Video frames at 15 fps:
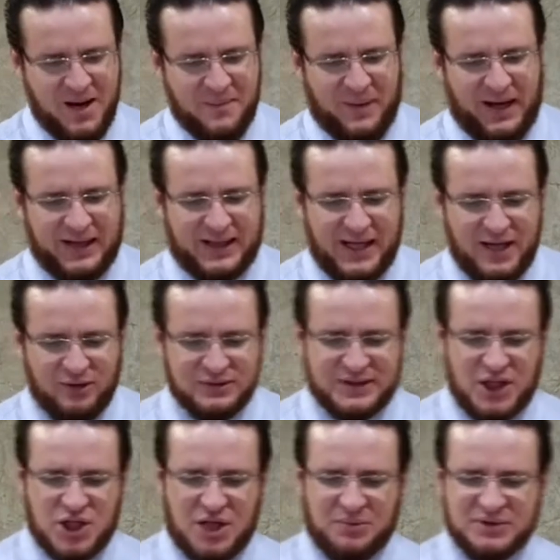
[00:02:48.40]
para que não
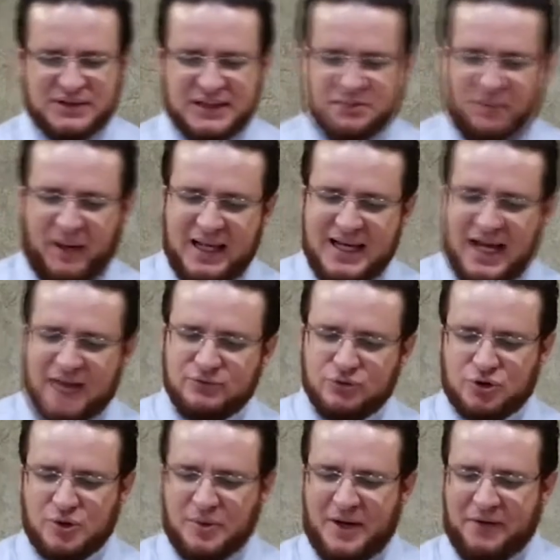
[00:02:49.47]
sejamos
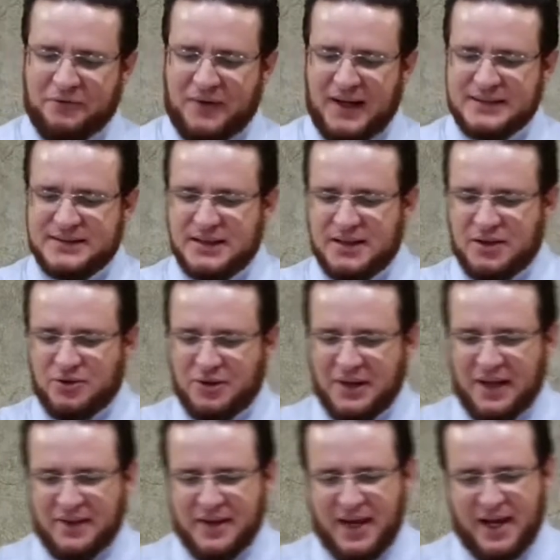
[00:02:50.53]
espalhados sobre a face de
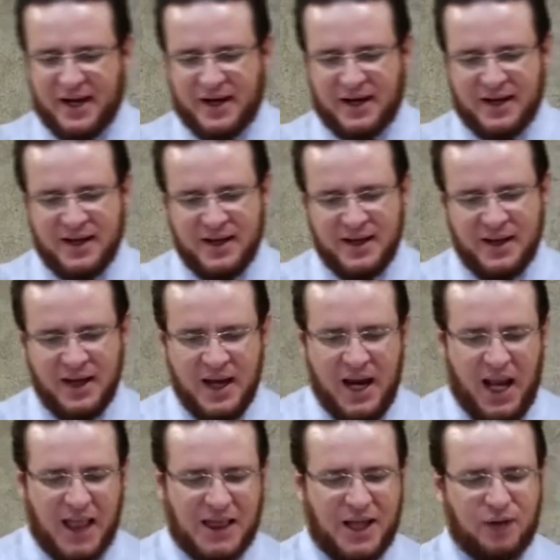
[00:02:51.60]
toda a terra.
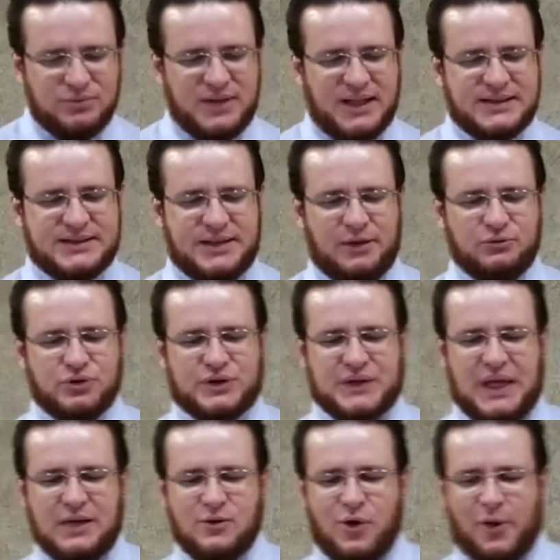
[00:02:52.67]
Então desceu o
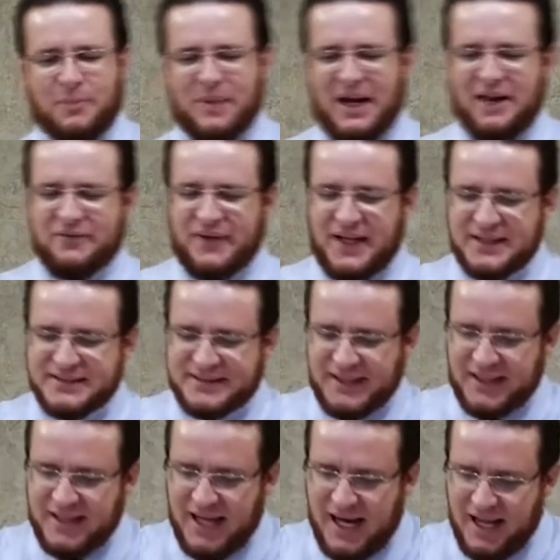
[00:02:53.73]
Senhor para ver a
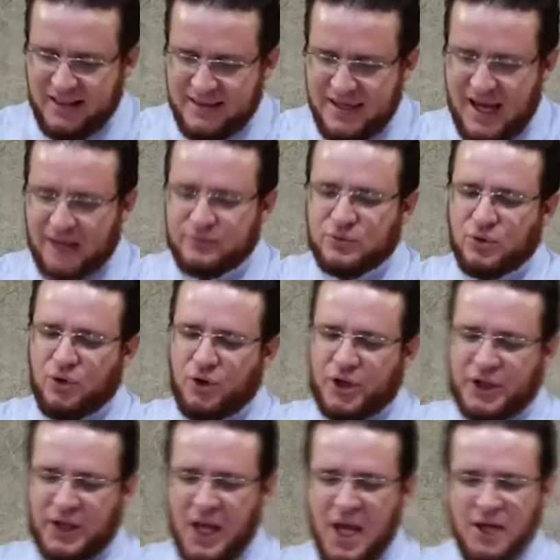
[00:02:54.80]
cidade e a
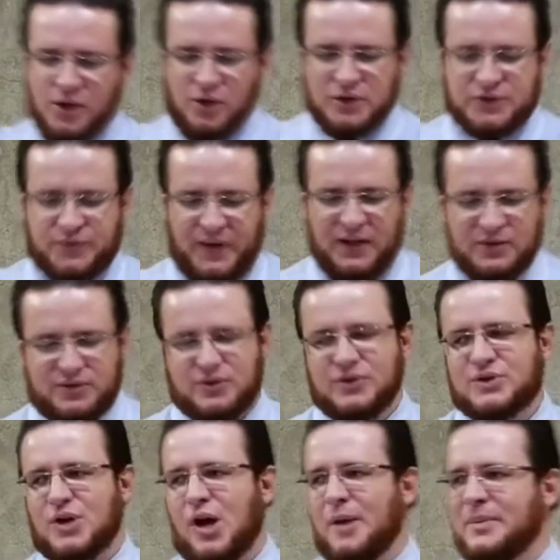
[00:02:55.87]
dor que os filhos
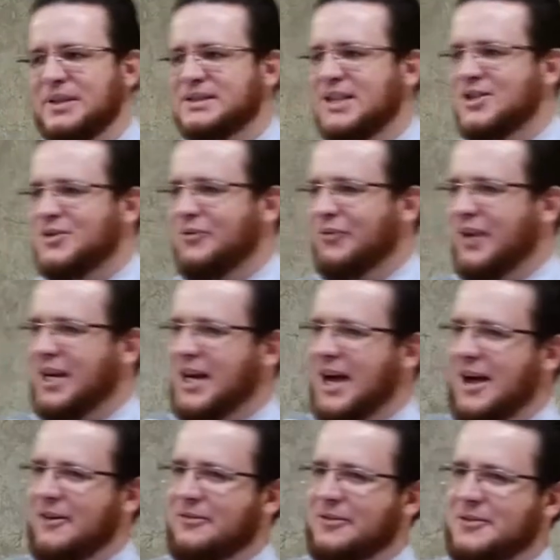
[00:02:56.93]
dos homens
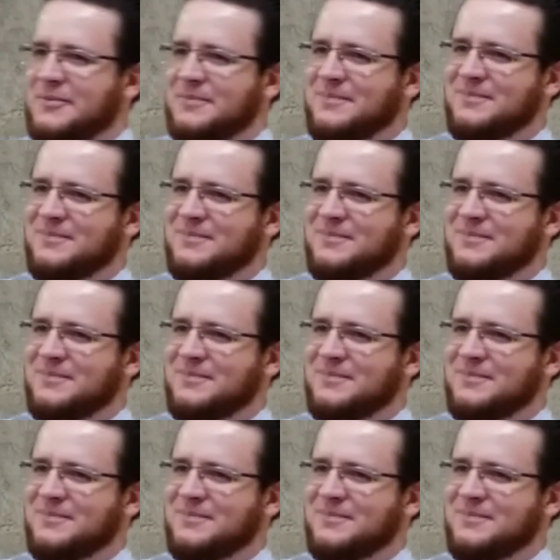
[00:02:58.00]
edificavam.